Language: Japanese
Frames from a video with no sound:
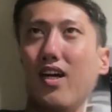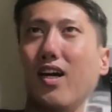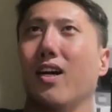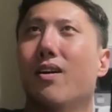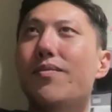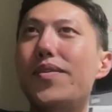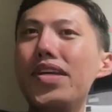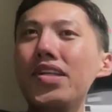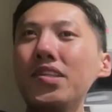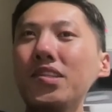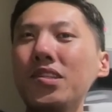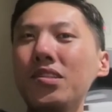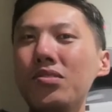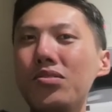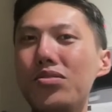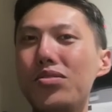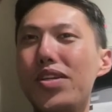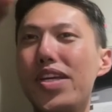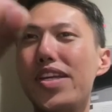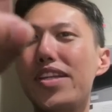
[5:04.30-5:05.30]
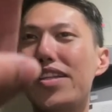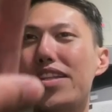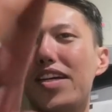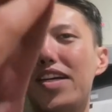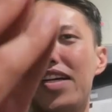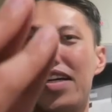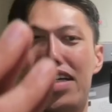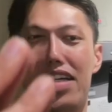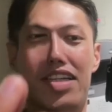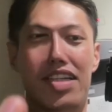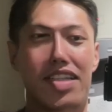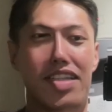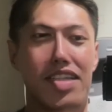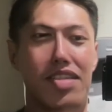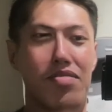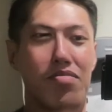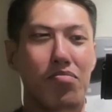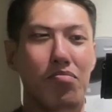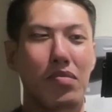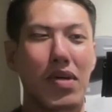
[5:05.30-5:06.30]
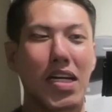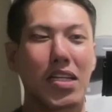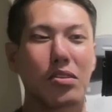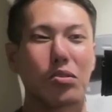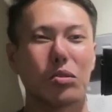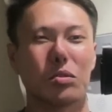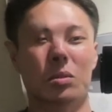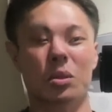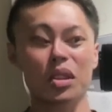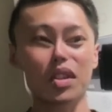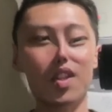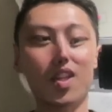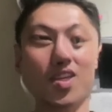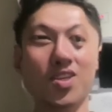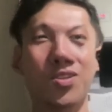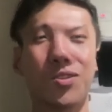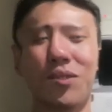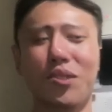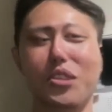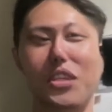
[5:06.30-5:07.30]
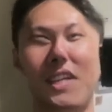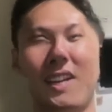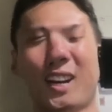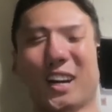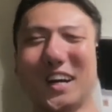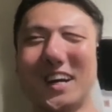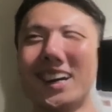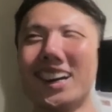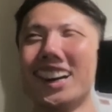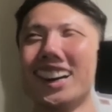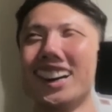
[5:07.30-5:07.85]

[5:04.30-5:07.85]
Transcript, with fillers: 雨に濡れた窓っていうか